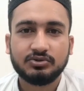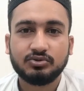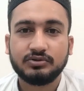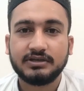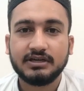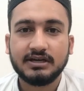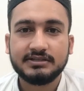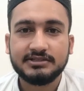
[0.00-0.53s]
तो
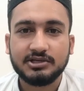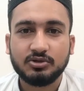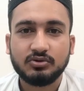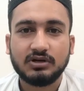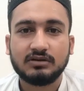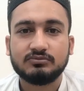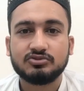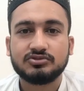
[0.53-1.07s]
क्या ये
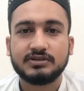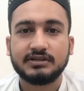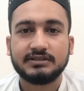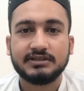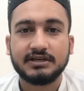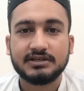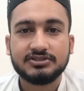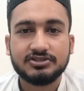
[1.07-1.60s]
ख्वाब उसके
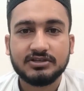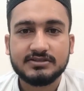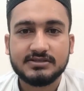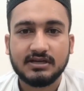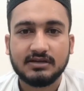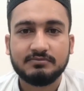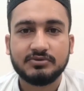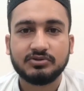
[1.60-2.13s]
लिए अच्छा
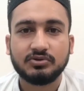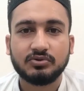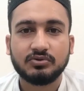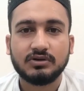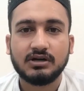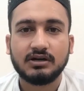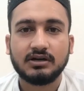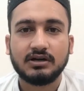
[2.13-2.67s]
साबित
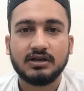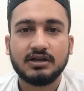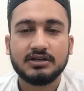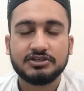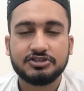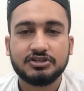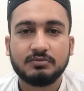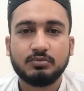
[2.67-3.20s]
होगा
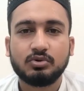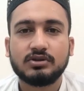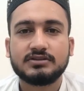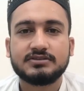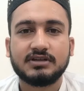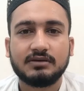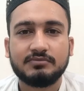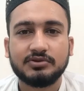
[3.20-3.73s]
या बुरा
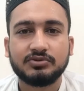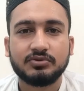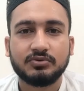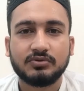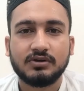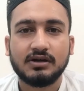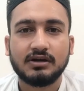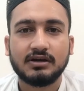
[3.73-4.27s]
साबित
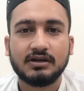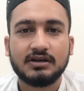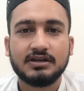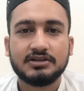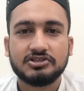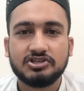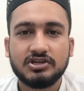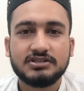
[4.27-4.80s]
होगा
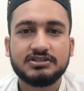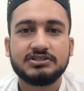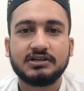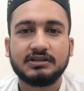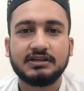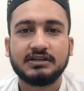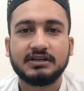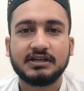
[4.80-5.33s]
यह
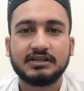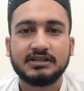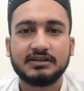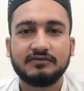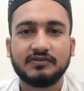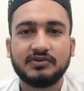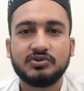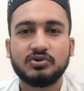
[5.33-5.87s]
जानने के लिए
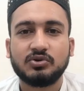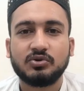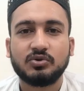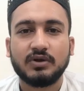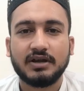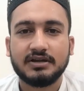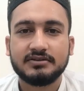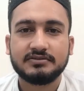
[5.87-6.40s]
वीडियो
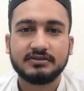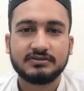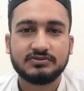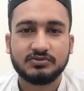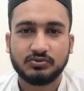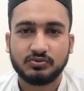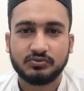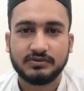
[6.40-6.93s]
को एंड तक
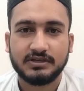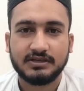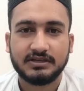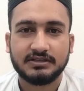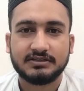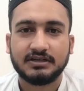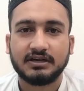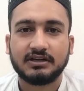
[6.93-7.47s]
ज़रूर
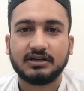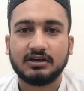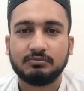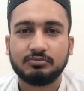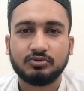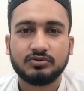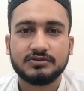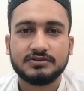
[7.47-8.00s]
देखें ताकि
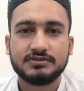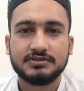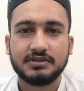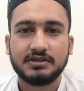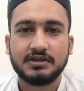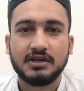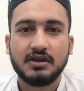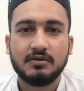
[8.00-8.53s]
आपको
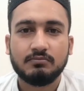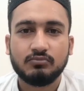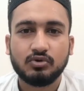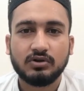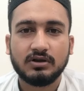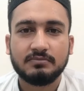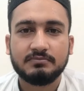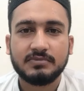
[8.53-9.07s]
इससे
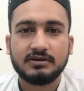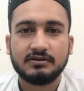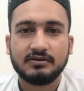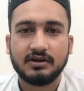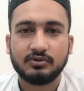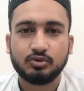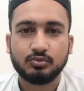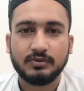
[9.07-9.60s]
मुकम्मल
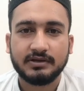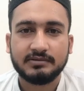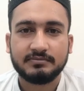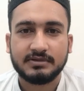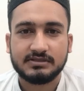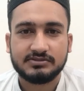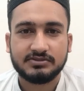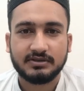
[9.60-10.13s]
रहनुमाई
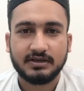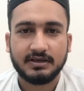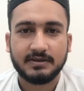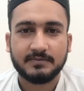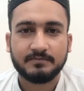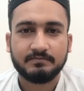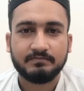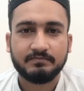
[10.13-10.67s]
मिल सके
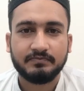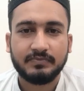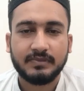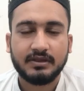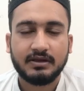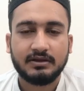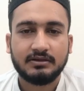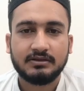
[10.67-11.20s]

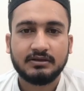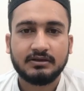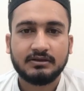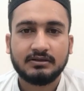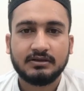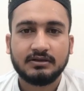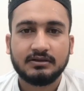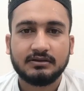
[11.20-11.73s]

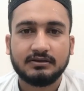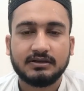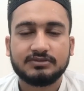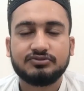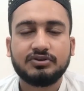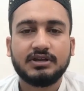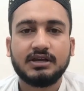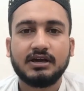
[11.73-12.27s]

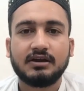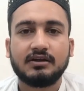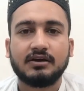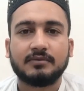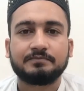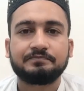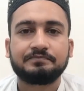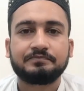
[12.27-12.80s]
नाजरीन
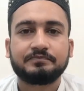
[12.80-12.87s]
कराम